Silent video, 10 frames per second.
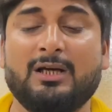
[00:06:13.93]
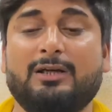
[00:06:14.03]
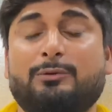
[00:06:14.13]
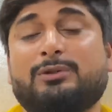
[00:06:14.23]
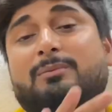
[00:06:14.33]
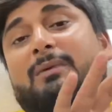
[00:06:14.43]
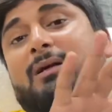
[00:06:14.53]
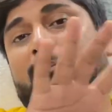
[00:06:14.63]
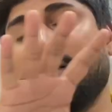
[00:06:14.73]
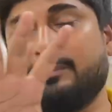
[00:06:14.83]
न्यूज़ है बट
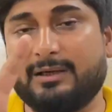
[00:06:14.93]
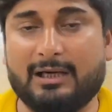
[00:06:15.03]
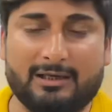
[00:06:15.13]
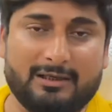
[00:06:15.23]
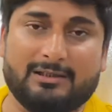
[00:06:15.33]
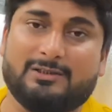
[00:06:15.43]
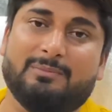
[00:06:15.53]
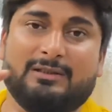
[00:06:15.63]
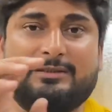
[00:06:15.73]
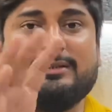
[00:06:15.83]
बड़े बड़े आर्टिकल्स में
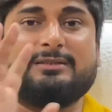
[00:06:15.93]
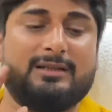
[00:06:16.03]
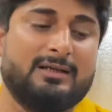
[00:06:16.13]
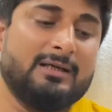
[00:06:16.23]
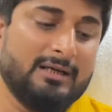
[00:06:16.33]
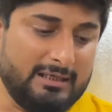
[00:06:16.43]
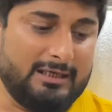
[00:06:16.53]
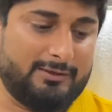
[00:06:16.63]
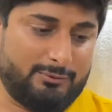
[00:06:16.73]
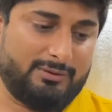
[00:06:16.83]
ये चीज़ें आ
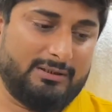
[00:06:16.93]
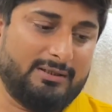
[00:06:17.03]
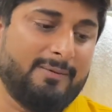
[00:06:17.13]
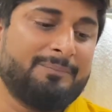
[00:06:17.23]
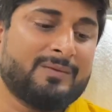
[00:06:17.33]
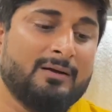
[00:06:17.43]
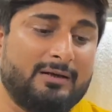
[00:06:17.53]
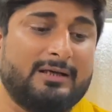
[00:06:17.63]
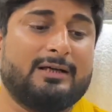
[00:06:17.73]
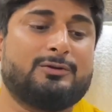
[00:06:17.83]
चुकी हैं
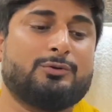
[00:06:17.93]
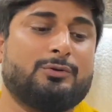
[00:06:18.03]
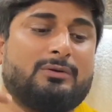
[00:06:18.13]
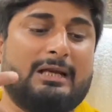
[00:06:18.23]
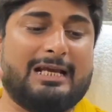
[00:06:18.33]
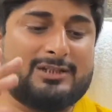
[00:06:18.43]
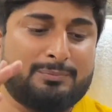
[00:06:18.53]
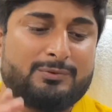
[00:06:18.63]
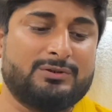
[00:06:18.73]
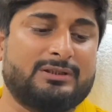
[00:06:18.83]
ठीक है जो लास्ट
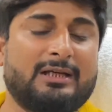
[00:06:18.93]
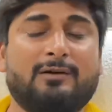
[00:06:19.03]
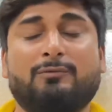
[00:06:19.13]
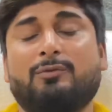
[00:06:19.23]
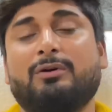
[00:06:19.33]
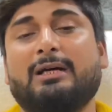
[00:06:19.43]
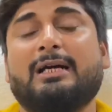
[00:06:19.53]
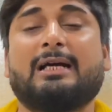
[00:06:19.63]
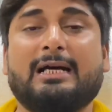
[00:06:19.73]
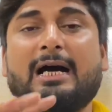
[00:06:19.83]
पोजिशन है वो है
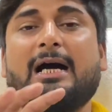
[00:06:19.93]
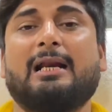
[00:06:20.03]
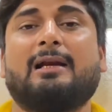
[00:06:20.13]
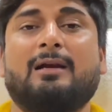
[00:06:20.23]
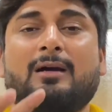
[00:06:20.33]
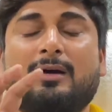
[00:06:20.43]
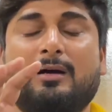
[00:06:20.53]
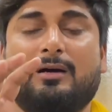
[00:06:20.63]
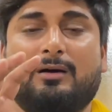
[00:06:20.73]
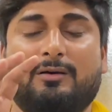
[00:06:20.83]
कार
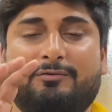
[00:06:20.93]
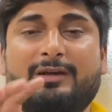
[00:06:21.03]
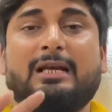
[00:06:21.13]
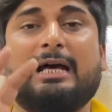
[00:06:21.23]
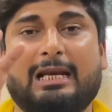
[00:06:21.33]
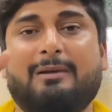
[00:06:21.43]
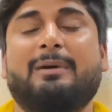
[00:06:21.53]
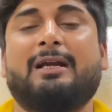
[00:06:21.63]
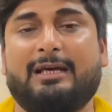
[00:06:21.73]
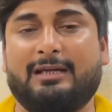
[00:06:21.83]
व्हील
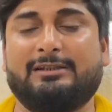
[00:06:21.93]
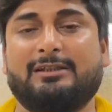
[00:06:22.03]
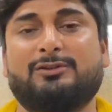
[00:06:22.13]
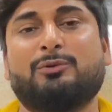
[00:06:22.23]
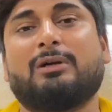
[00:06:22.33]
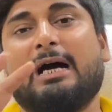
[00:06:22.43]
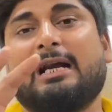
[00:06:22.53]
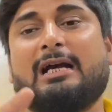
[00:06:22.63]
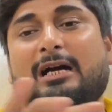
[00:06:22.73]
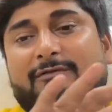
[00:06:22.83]
अलाइनमेंट टेक्नीशियन जो कार
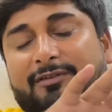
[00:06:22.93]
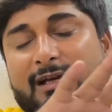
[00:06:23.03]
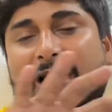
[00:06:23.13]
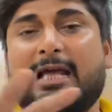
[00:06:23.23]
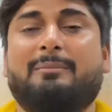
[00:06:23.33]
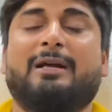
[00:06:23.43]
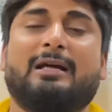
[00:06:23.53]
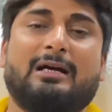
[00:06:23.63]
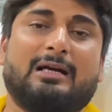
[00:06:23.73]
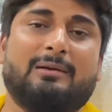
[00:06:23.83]
का व्हील अलाइनमेंट
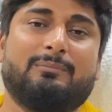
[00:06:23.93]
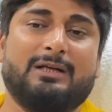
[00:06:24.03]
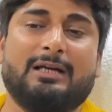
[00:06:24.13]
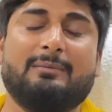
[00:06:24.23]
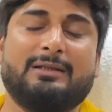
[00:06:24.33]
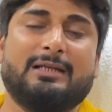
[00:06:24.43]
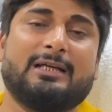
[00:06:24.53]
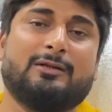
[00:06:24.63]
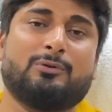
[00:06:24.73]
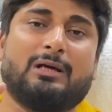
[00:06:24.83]
अगर हम इंडिया में
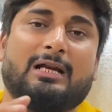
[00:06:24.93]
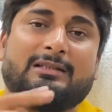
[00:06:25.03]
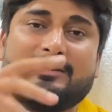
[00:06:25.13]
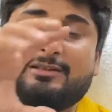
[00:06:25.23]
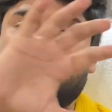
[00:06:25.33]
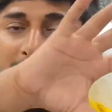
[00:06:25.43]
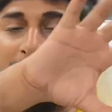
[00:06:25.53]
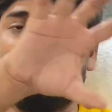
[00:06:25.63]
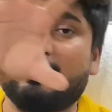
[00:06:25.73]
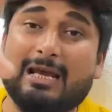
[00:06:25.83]
देखेंगे तो कराते जो
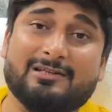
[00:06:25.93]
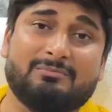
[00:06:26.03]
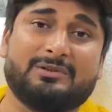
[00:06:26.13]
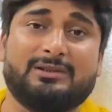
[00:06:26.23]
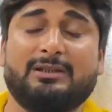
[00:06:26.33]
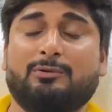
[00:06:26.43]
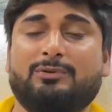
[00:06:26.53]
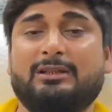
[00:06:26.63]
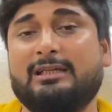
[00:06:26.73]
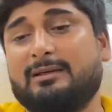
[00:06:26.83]
कंप्यूटराइज मशीन
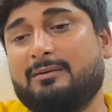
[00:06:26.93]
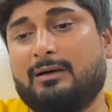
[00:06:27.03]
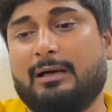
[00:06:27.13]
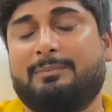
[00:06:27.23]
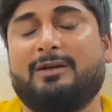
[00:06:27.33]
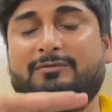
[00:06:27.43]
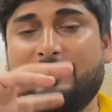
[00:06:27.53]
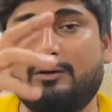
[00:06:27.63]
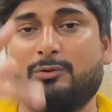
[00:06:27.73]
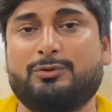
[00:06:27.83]
होती है आपके
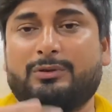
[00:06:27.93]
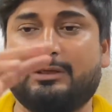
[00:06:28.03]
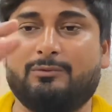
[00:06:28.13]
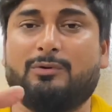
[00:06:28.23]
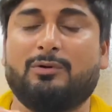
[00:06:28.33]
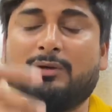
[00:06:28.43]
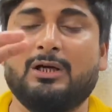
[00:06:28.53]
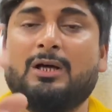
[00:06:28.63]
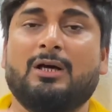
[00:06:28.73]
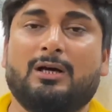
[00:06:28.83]
व्हील को जो है कि वो लोग
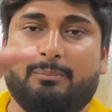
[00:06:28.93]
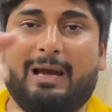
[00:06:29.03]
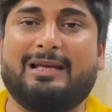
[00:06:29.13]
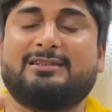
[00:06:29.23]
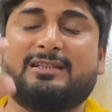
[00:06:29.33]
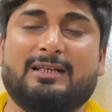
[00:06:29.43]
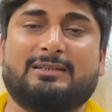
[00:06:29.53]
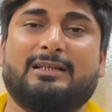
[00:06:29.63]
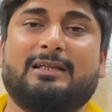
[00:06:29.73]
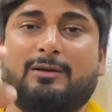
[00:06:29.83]
बैलेंस करते
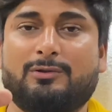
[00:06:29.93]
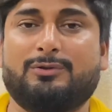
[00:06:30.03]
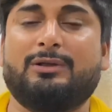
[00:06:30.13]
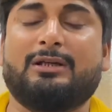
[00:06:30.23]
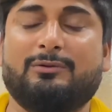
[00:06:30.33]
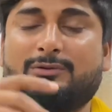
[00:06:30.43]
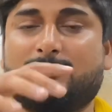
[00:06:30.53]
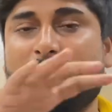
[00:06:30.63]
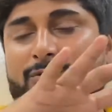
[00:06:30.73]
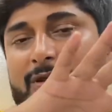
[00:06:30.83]
हैं और जो है कि
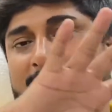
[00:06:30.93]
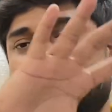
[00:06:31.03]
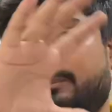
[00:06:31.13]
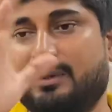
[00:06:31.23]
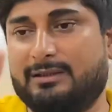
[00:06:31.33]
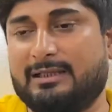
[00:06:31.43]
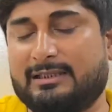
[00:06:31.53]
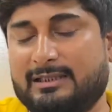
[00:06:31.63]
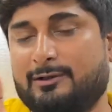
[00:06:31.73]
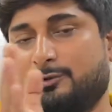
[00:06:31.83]
उसको जो है कि देखते
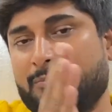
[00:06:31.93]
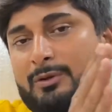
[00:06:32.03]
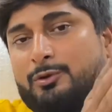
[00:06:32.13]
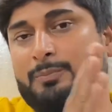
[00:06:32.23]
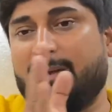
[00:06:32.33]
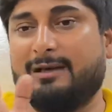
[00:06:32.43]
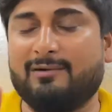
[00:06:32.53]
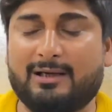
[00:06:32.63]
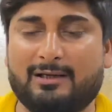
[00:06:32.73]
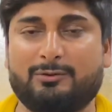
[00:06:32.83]
हैं उसमें कुछ प्ले
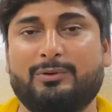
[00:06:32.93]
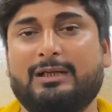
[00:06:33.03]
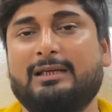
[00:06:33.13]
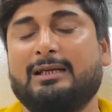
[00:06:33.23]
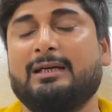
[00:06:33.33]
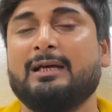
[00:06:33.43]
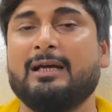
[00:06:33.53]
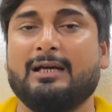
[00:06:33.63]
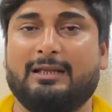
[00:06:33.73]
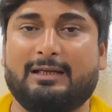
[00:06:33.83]
वगैरह तो नहीं है
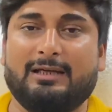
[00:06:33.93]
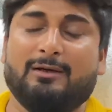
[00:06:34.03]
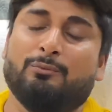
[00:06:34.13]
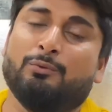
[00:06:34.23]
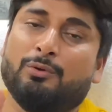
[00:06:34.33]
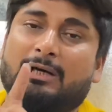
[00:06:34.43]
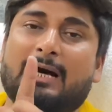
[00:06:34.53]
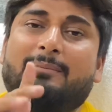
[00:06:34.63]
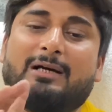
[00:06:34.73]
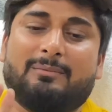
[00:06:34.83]
ठीक है वो
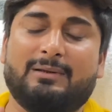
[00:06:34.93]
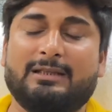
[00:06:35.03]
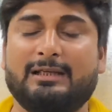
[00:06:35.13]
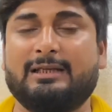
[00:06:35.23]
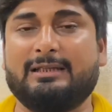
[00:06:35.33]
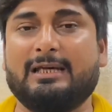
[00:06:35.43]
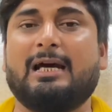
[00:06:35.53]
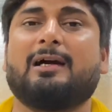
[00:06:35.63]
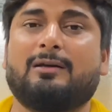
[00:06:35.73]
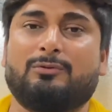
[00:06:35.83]
काम अगर बंदे ने किया
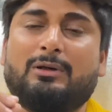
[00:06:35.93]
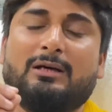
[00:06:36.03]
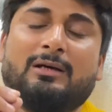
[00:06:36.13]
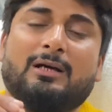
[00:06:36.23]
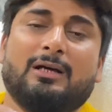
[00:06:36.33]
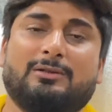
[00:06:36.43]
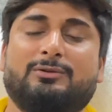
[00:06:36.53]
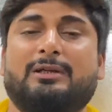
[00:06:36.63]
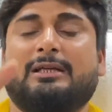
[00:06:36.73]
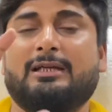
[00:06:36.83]
अगर थोड़ा जो
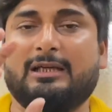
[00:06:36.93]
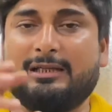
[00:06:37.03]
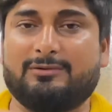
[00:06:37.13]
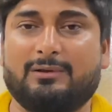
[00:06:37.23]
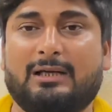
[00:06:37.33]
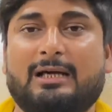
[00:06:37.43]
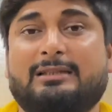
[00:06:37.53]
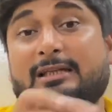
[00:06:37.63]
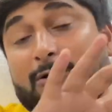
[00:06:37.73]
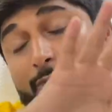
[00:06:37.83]
है कि इंग्लिश वगैरह आती
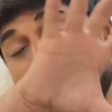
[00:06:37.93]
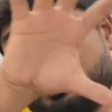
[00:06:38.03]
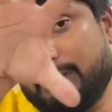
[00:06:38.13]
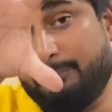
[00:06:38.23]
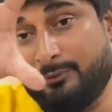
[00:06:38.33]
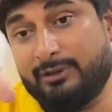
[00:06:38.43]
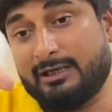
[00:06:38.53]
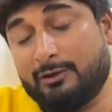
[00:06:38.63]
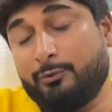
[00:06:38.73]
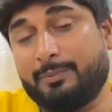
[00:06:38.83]
है कि वो जो कंप्यूटर
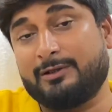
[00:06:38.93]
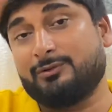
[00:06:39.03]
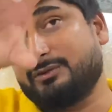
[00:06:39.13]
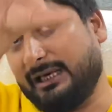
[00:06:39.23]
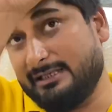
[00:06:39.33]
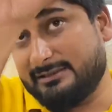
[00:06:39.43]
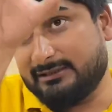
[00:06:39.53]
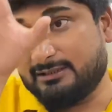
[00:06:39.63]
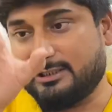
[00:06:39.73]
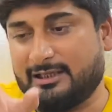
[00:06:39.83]
के ऊपर जो सारी चीजें
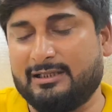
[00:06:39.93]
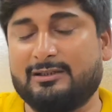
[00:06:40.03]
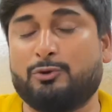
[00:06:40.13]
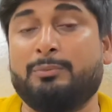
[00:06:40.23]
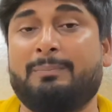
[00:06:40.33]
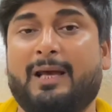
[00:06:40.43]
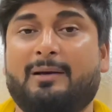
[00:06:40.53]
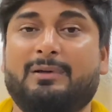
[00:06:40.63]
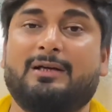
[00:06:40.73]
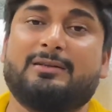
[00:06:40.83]
चेक की जो भी
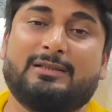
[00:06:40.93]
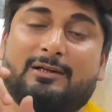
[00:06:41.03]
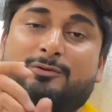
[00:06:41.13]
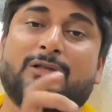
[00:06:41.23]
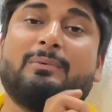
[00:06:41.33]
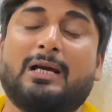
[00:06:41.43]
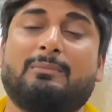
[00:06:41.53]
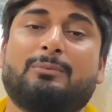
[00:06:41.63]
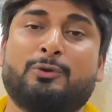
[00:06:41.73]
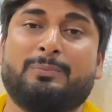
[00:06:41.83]
पैरामीटर्स अगर उसके बारे में
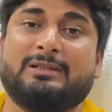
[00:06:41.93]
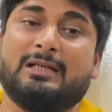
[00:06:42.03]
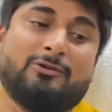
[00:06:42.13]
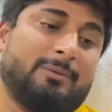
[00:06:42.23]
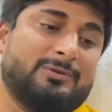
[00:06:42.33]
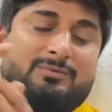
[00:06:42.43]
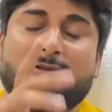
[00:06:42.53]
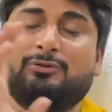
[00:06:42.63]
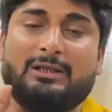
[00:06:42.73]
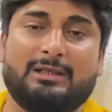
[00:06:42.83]
आपको पता है तो आप इसमें
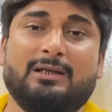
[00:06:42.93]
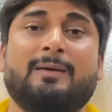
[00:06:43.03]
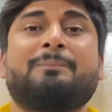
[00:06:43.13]
जो है कि